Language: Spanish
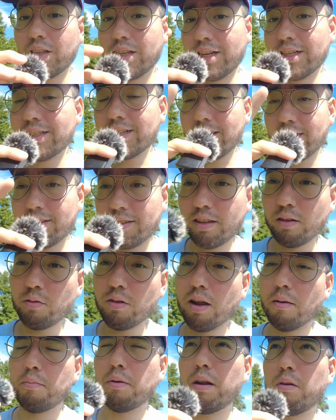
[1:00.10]
tienes la
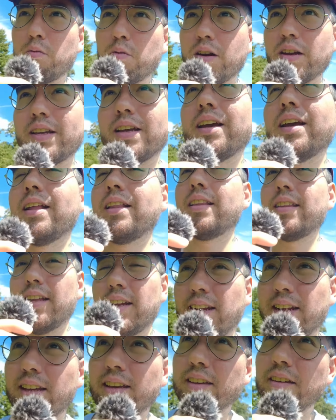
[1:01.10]
cédula paraguaya, el
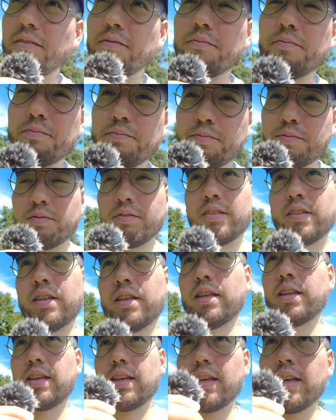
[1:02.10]
DNI,
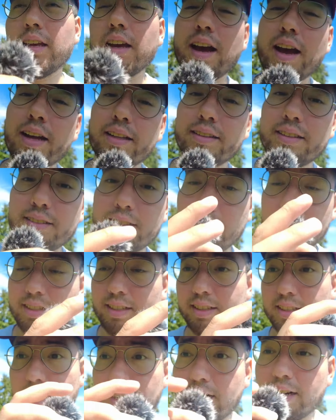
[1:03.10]
que antes tienes
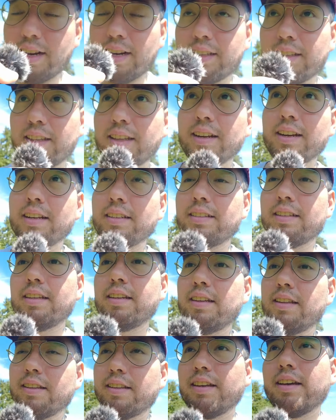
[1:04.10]
que tener el carnet de
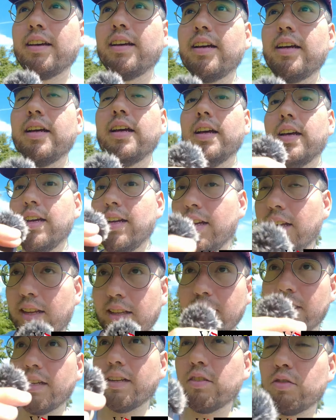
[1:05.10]
residencia,
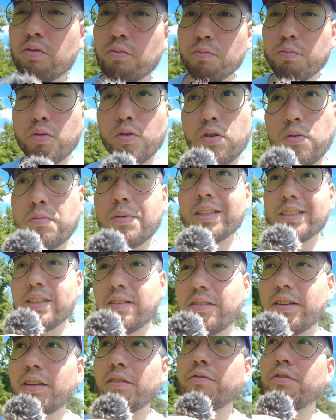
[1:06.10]
tienes un poco más
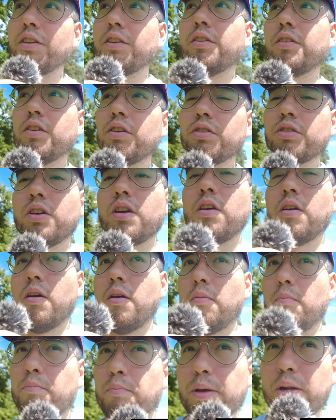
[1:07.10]
de beneficios,
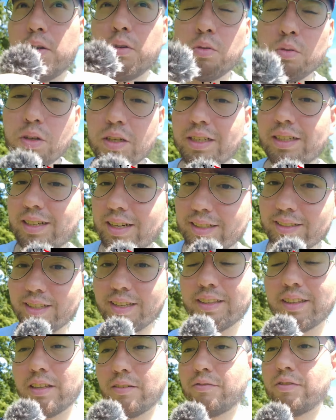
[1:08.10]
pero no eres
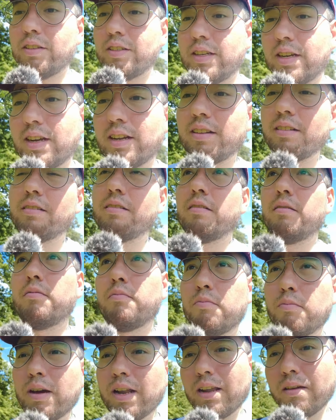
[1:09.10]
residente fiscal,
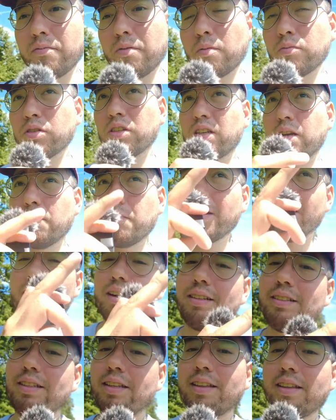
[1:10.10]
¿vale? Vamos a llamar
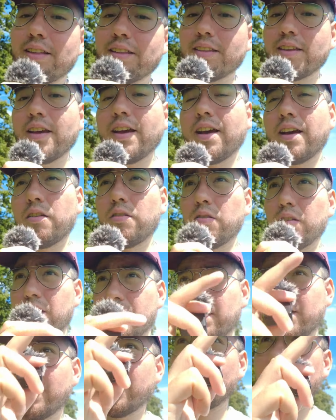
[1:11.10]
residencia a lo
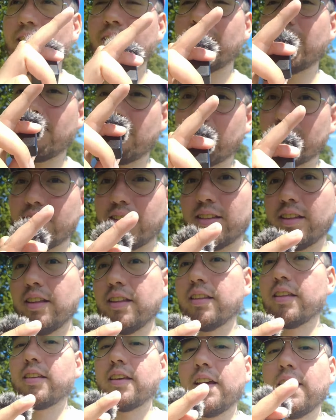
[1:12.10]
que es el carnet de
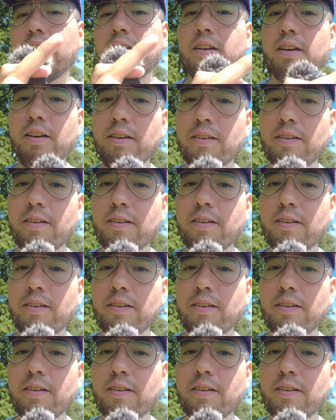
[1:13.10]
residencia